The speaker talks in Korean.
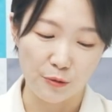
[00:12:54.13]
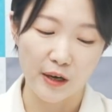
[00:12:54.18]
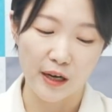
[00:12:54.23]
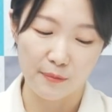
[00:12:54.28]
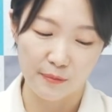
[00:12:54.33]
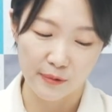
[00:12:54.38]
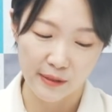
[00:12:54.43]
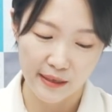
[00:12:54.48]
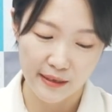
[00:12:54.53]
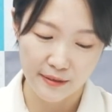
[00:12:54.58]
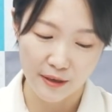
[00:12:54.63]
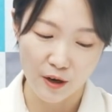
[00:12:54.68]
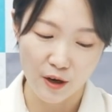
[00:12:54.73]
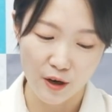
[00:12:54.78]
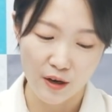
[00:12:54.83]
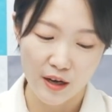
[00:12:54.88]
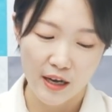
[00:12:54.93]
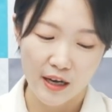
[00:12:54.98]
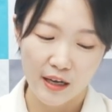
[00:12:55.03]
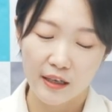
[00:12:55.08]
종합을
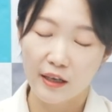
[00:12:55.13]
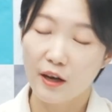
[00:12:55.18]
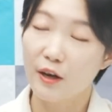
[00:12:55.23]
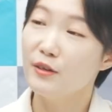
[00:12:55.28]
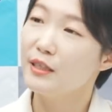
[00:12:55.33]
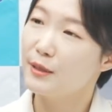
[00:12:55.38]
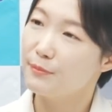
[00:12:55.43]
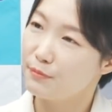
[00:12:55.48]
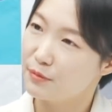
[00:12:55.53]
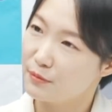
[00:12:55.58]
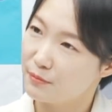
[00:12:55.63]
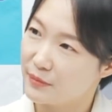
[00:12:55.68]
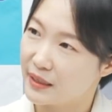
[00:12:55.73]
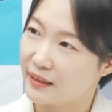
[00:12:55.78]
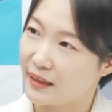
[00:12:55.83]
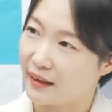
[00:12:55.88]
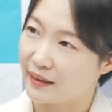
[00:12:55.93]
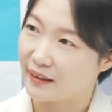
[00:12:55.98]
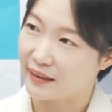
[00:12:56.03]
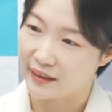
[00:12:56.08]
해서 음.
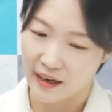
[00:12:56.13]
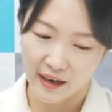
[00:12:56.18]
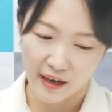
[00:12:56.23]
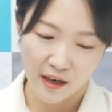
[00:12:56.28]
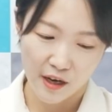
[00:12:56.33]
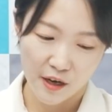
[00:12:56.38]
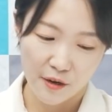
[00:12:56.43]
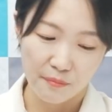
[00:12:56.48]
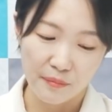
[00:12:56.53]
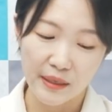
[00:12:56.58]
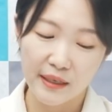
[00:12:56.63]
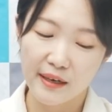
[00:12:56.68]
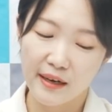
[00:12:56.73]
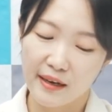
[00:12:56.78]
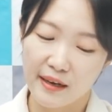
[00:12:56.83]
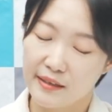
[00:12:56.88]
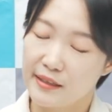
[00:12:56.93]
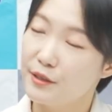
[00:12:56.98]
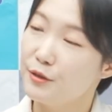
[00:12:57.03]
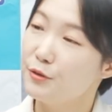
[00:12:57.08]
현재뿐만 아니라
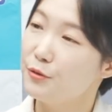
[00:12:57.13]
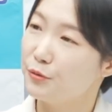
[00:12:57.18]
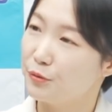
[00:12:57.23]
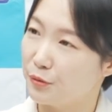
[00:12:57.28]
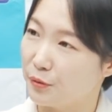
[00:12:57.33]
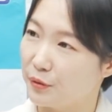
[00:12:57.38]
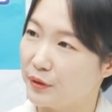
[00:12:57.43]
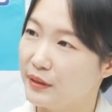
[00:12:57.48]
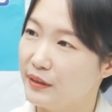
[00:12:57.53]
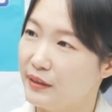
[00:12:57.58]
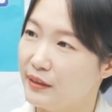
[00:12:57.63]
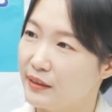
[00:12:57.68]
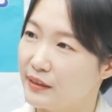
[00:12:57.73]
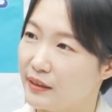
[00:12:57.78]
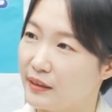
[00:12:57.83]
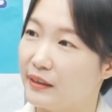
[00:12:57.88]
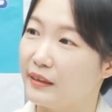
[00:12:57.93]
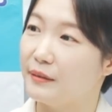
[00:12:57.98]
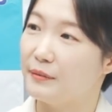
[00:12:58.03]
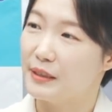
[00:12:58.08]
미래의 신용 도를
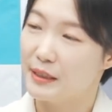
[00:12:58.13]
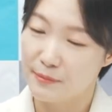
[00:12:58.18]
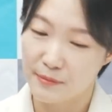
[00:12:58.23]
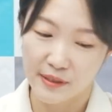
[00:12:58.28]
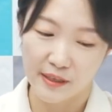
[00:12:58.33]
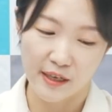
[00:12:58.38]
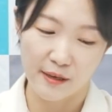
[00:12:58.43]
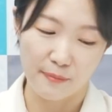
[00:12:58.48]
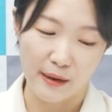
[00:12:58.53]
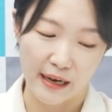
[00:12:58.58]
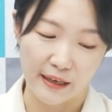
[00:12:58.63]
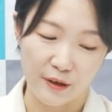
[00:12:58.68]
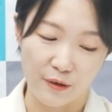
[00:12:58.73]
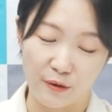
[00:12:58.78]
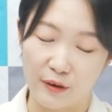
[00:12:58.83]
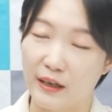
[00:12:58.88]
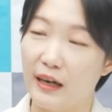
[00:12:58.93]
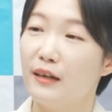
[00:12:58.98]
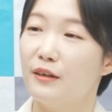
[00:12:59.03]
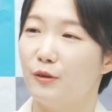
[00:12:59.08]
어. 심사에
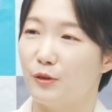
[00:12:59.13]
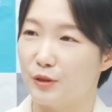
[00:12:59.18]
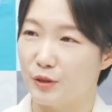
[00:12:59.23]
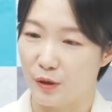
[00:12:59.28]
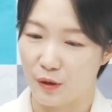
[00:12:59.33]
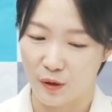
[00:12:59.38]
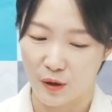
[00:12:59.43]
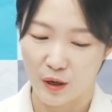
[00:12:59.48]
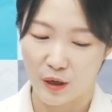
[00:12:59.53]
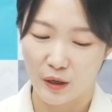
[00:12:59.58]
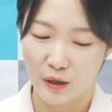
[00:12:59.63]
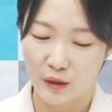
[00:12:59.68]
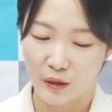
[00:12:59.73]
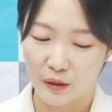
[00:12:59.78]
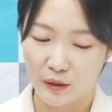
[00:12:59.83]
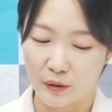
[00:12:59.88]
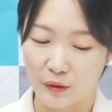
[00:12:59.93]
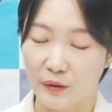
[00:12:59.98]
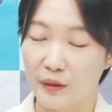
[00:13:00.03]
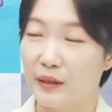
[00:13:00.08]
반영을 한 거죠.
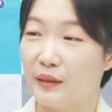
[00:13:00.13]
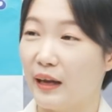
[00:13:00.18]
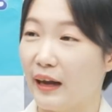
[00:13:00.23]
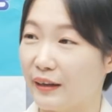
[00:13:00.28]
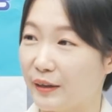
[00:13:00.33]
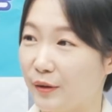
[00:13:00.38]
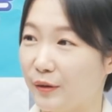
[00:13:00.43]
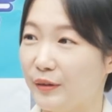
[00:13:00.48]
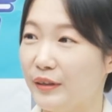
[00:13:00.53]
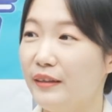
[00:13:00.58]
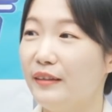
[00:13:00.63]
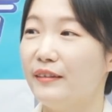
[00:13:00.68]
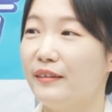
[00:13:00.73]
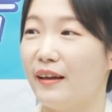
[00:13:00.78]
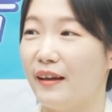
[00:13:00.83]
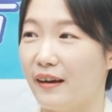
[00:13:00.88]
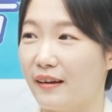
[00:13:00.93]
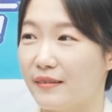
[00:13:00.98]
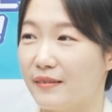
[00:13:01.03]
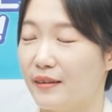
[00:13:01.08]
네. 그러니 당연히
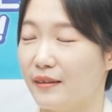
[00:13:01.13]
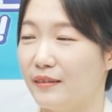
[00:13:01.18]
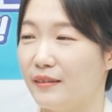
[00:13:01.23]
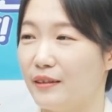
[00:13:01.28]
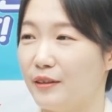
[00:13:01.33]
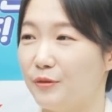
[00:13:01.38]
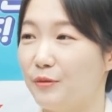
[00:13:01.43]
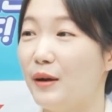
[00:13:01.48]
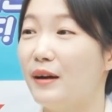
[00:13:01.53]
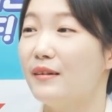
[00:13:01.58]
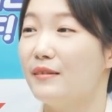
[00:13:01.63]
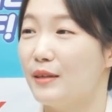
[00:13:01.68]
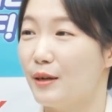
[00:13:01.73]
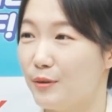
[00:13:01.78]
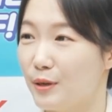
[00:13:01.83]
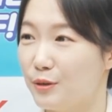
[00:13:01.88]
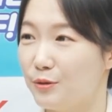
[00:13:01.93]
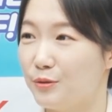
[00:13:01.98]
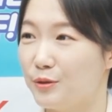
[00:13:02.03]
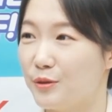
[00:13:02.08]
대학생들과
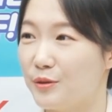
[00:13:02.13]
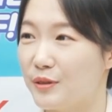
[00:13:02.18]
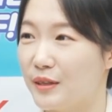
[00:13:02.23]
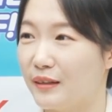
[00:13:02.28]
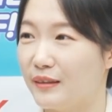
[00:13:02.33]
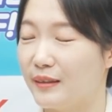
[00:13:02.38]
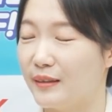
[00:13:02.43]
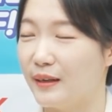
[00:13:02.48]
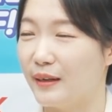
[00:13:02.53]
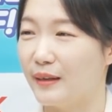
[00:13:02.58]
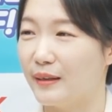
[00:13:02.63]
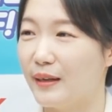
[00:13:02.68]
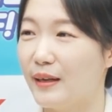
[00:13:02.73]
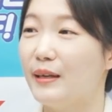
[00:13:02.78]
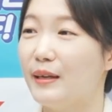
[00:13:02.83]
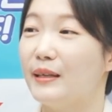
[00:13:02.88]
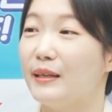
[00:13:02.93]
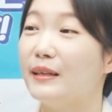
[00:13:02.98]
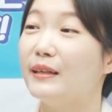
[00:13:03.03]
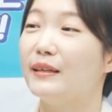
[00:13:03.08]

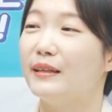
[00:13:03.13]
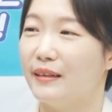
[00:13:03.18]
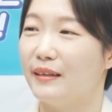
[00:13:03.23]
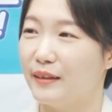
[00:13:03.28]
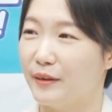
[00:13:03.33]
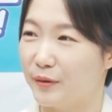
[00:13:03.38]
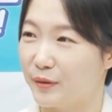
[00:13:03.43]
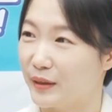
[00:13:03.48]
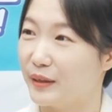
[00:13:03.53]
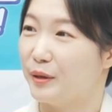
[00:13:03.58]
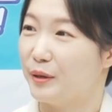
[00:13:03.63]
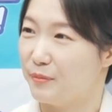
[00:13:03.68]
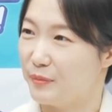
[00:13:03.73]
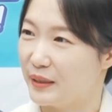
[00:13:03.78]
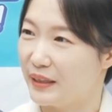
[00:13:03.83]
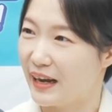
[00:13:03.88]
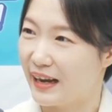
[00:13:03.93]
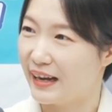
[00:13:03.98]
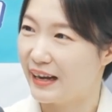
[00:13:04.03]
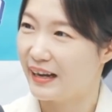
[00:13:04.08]
사회초년생들에게 인기를 얻게
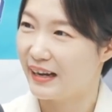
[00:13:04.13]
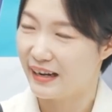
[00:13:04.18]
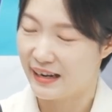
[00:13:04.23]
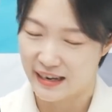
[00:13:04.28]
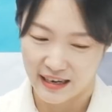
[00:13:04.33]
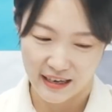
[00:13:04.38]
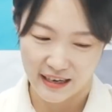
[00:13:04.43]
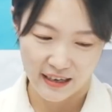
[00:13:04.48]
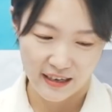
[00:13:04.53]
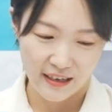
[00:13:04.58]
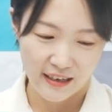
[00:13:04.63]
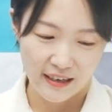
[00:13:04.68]
됩니다. 음.